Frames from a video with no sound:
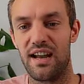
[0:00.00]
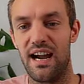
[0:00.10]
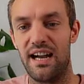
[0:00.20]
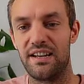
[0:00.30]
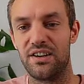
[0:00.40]

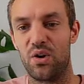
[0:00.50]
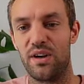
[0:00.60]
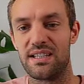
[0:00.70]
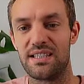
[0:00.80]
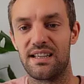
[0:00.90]
ein
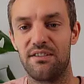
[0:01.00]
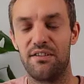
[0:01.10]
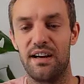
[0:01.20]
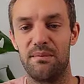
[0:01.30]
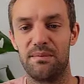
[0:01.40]
neues
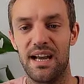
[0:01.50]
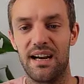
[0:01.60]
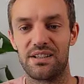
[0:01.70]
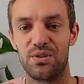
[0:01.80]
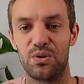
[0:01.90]
ähm,
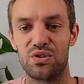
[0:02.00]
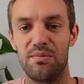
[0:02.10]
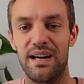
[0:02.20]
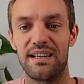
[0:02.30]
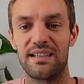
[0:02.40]
Jahreshoch zu
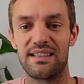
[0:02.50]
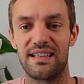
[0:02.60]
machen,